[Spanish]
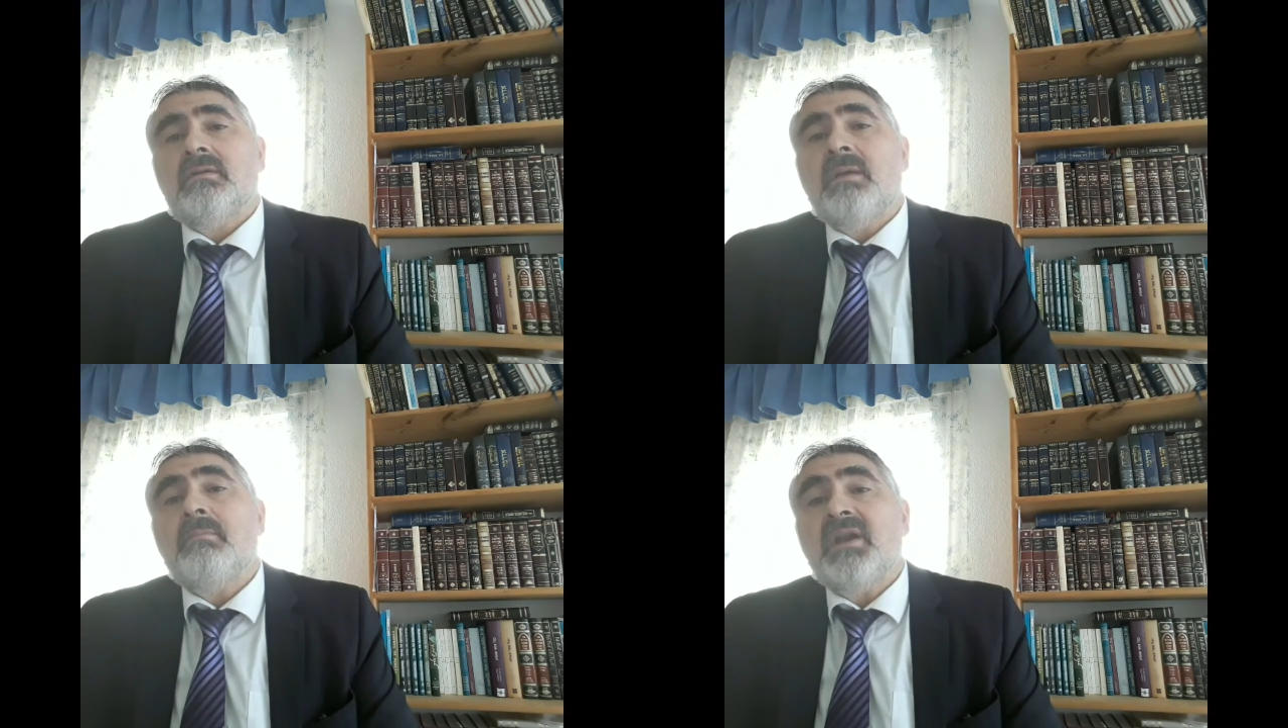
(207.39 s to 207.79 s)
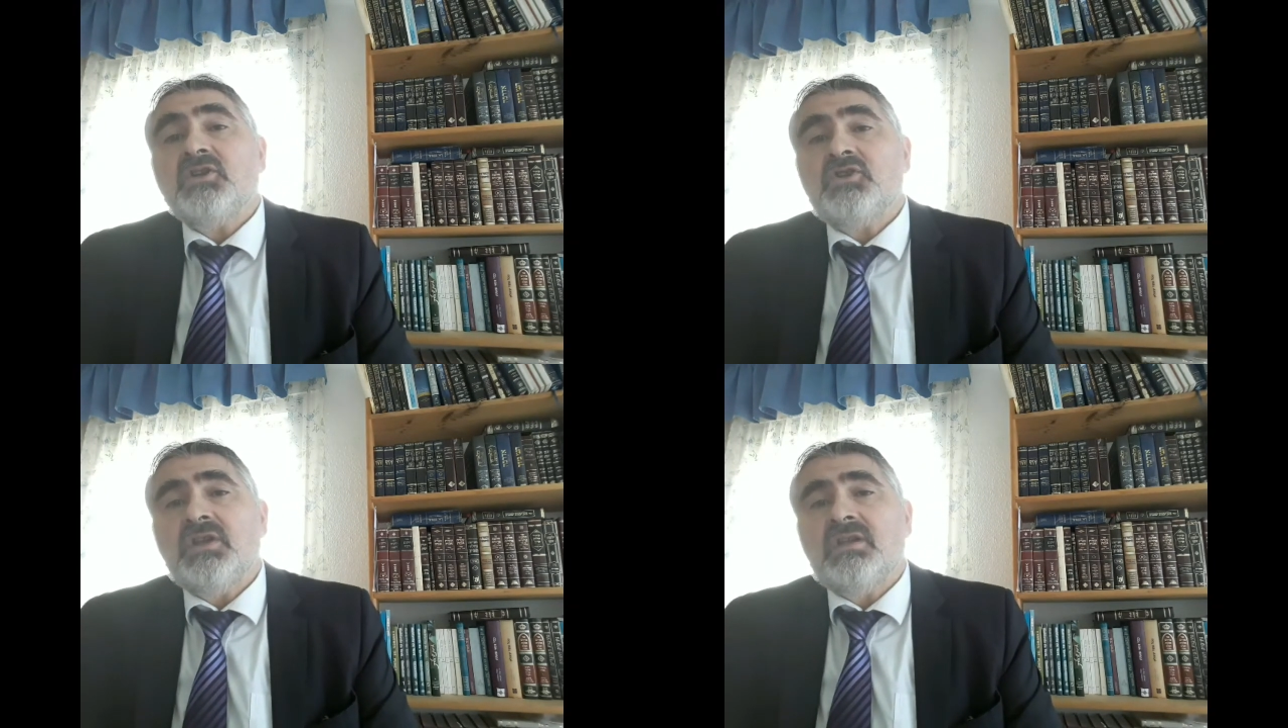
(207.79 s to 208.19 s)
en
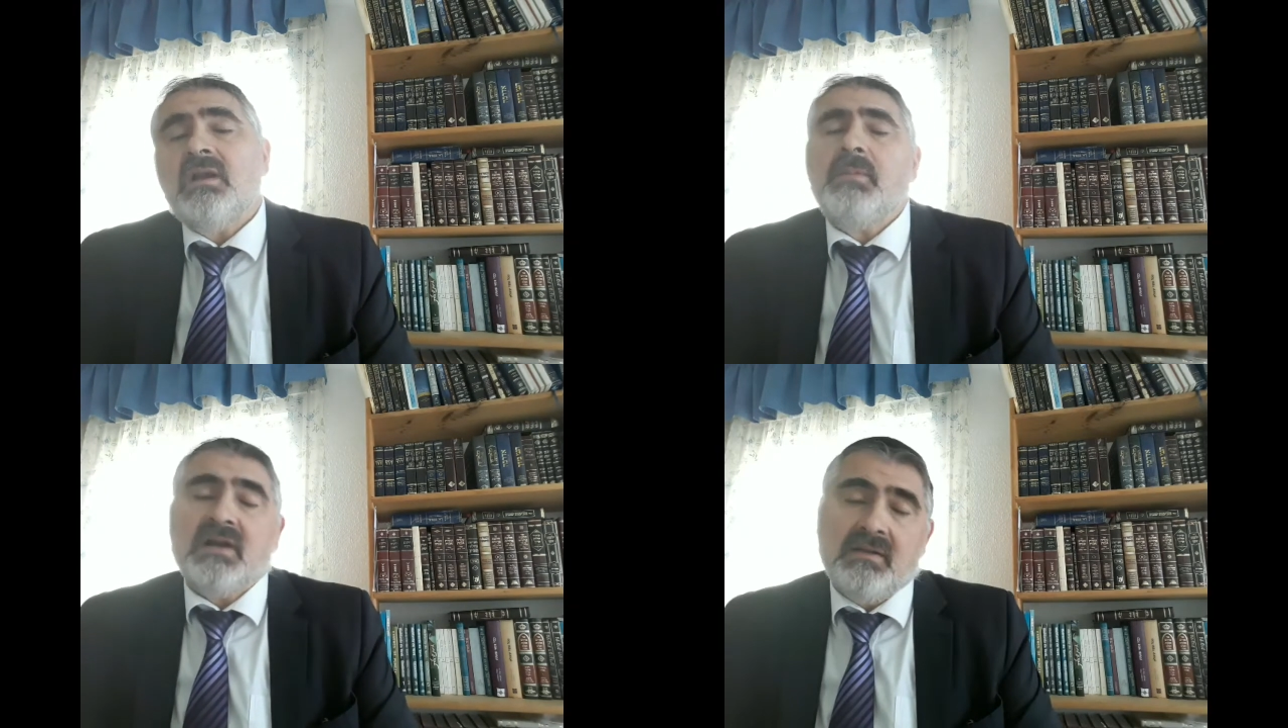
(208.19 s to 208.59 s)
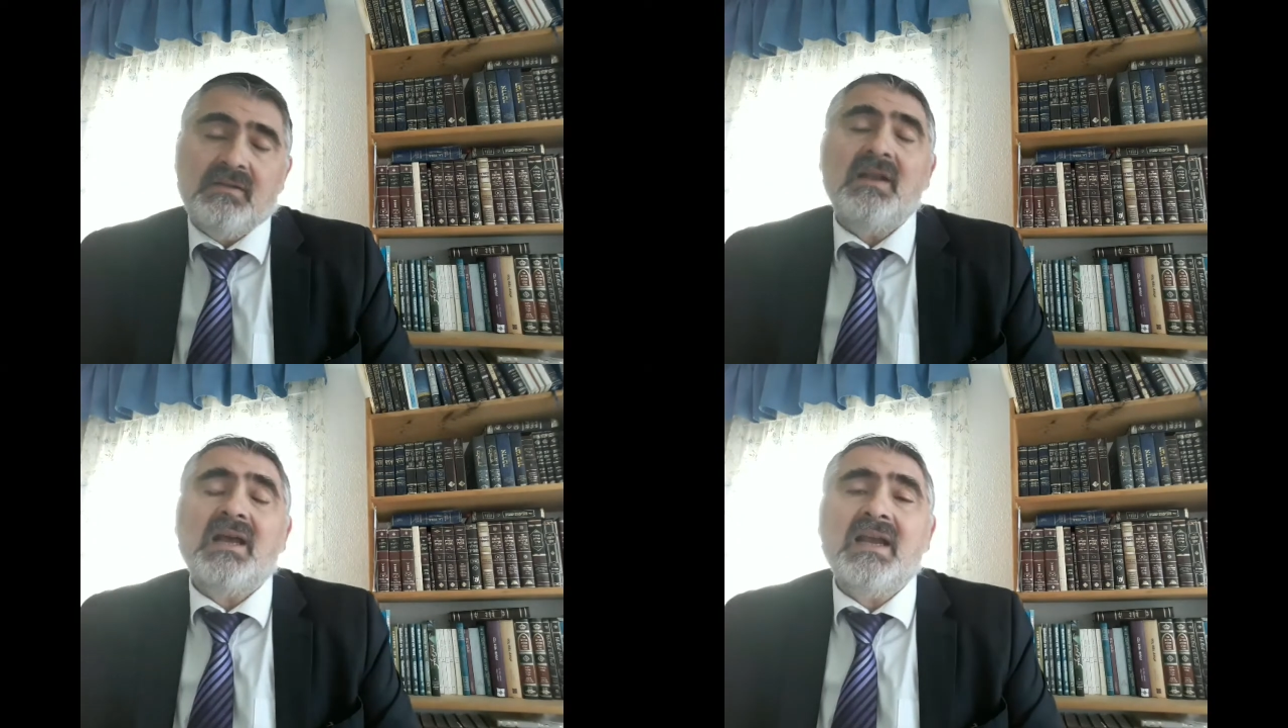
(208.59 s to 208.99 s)
Bereshit, en la parada
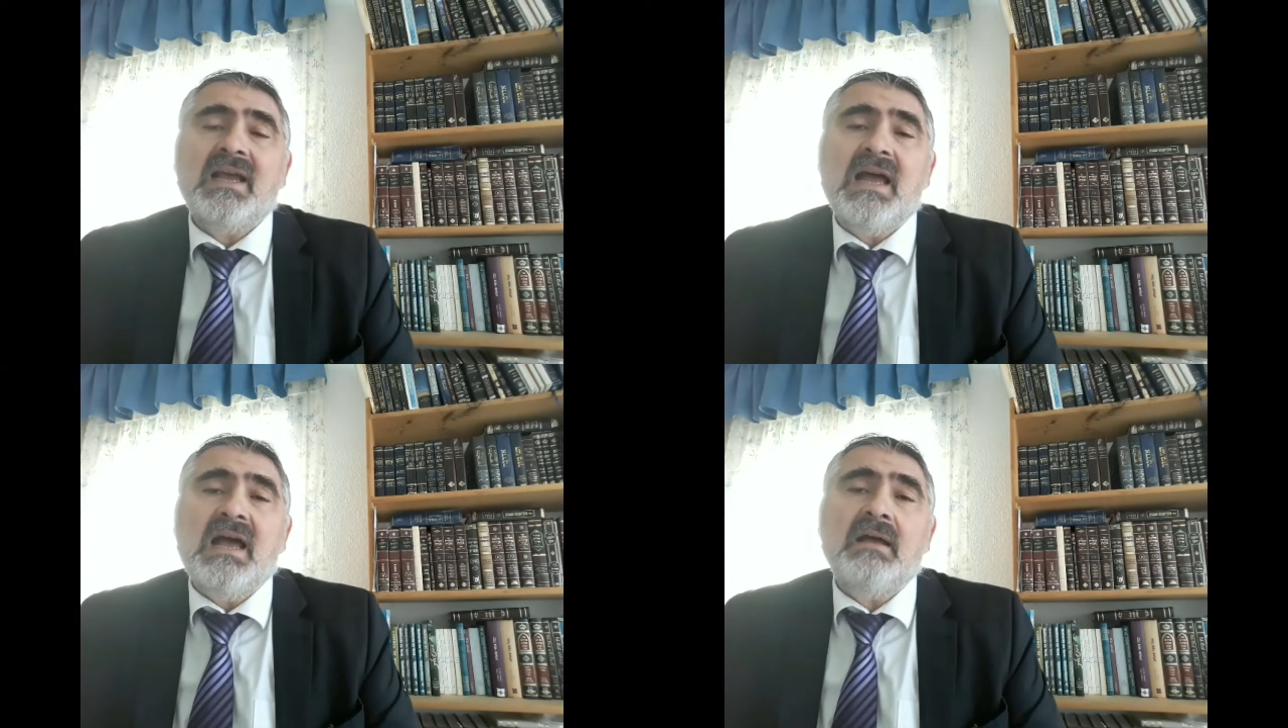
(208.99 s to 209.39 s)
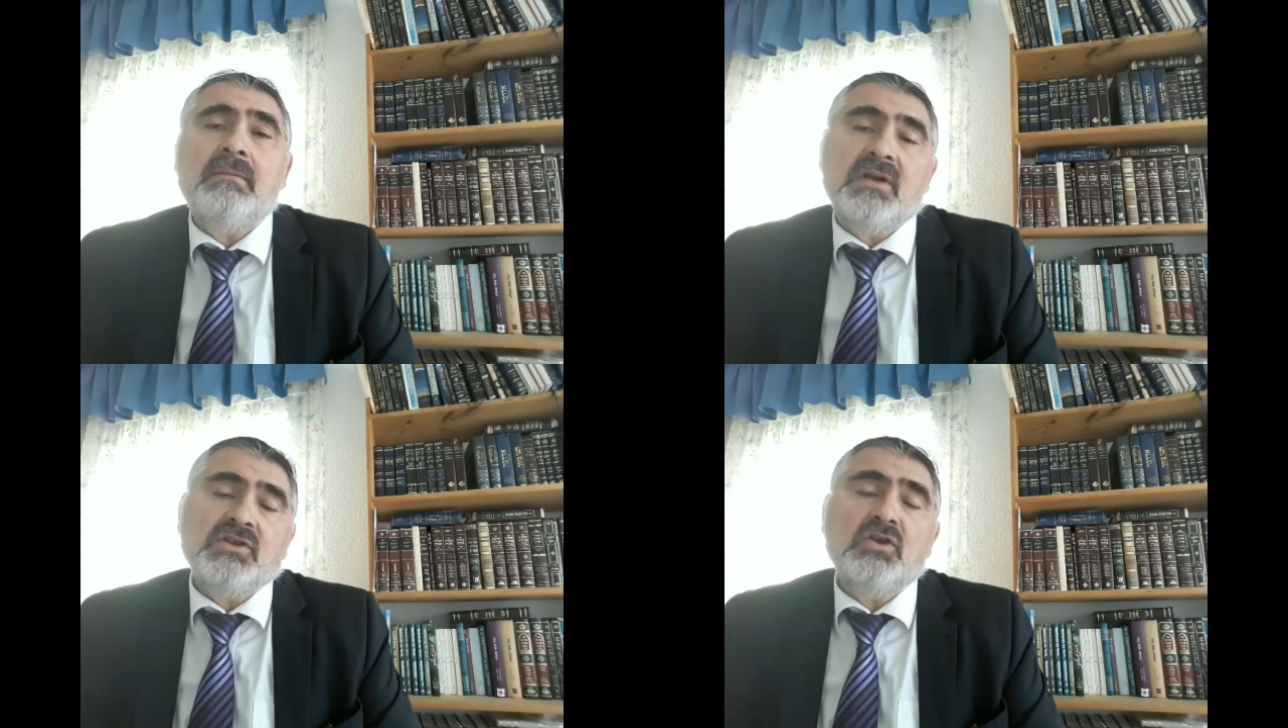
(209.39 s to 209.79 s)
de Lejlejá,
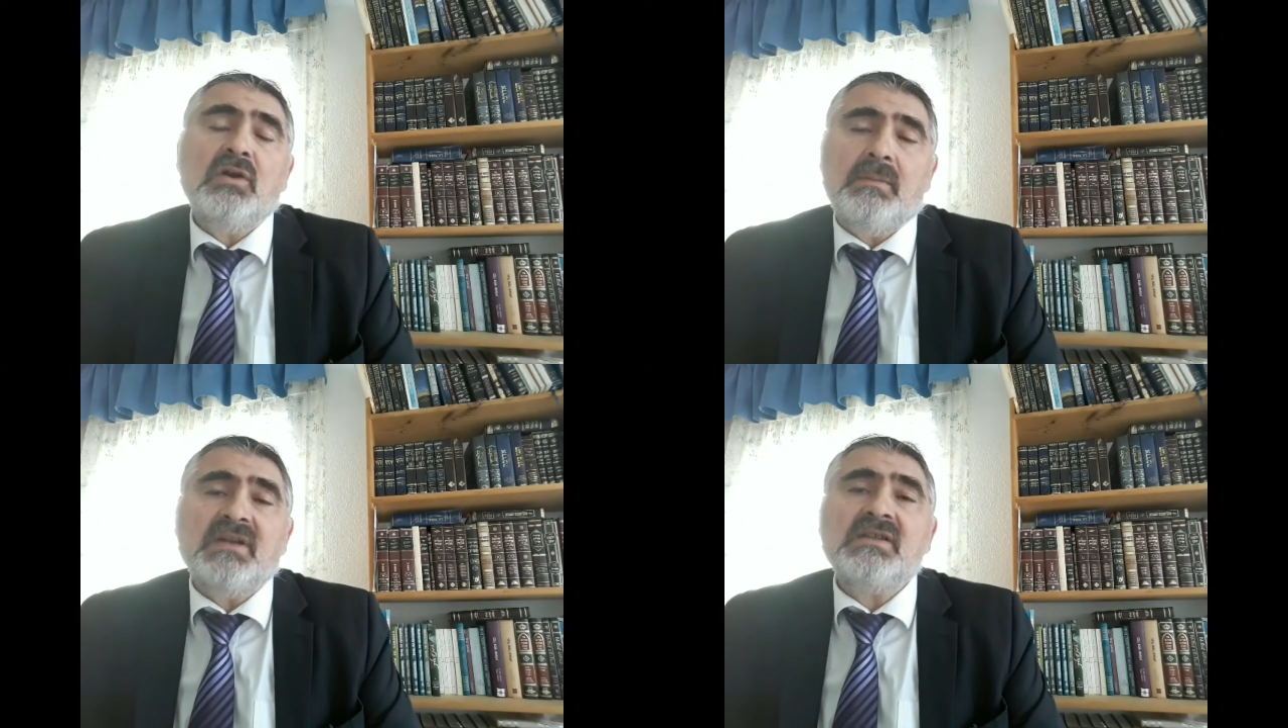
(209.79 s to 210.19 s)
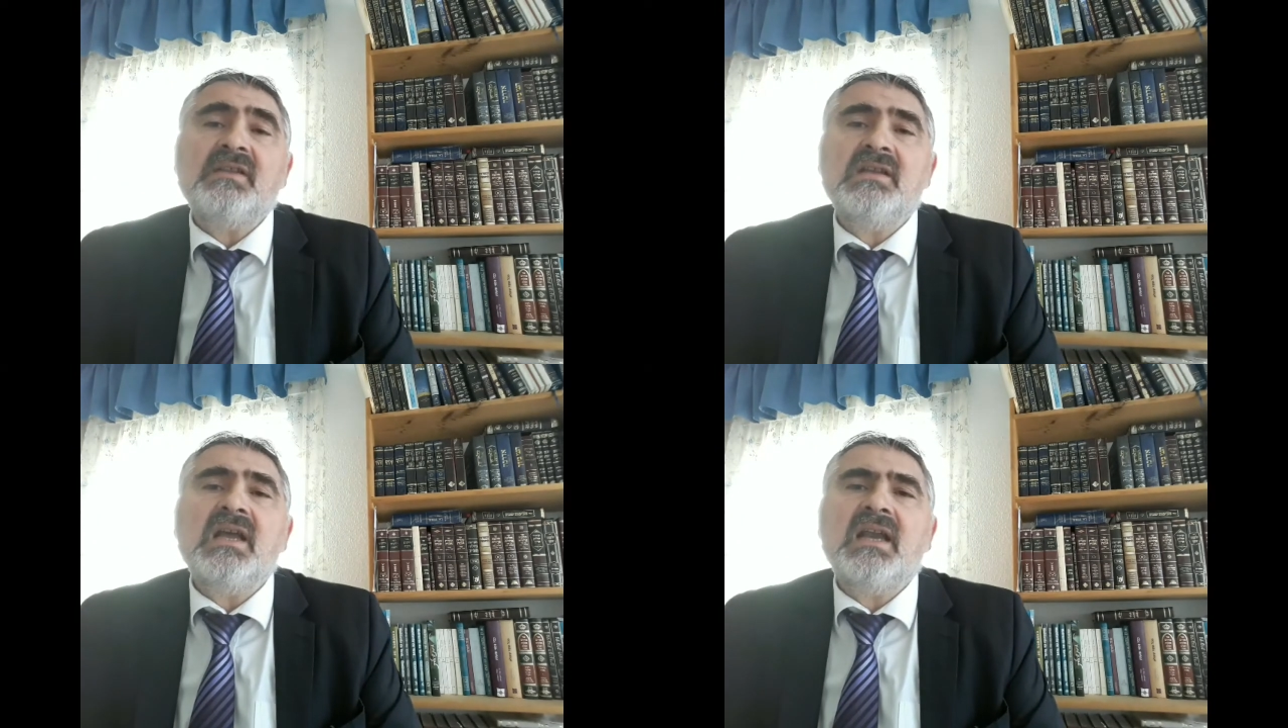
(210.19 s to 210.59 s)
en Bereshit la
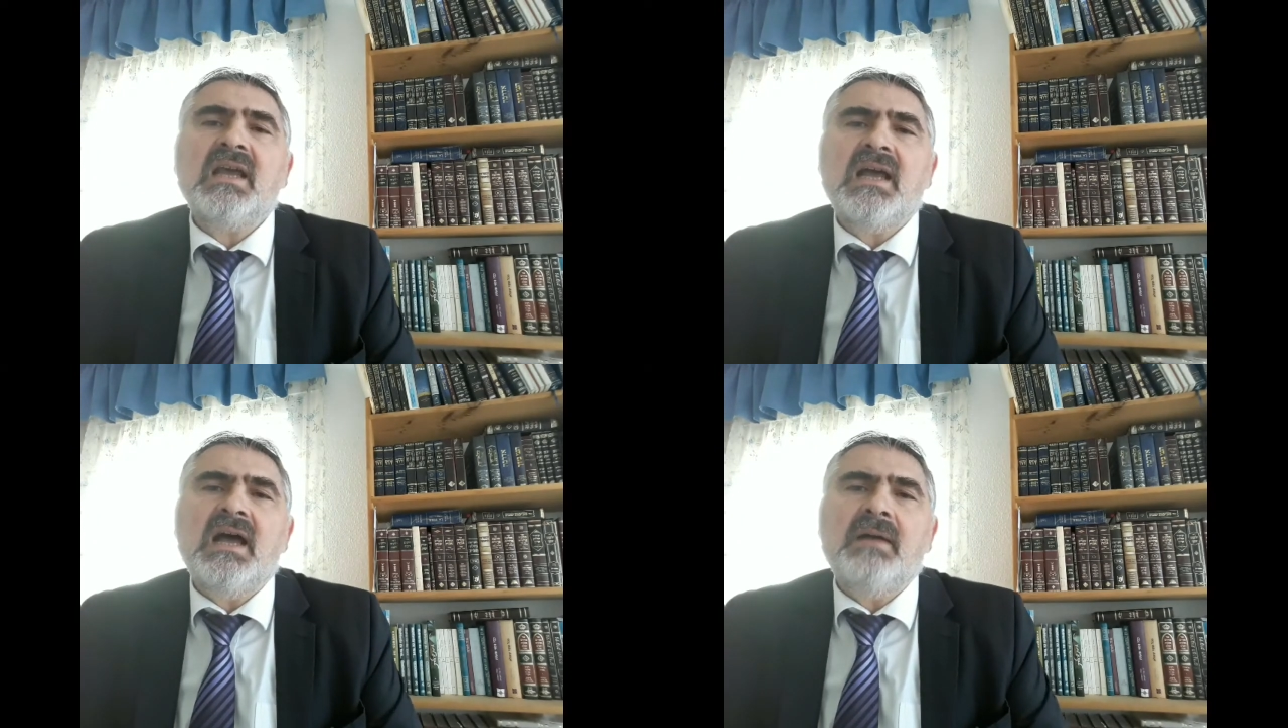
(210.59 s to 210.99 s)
de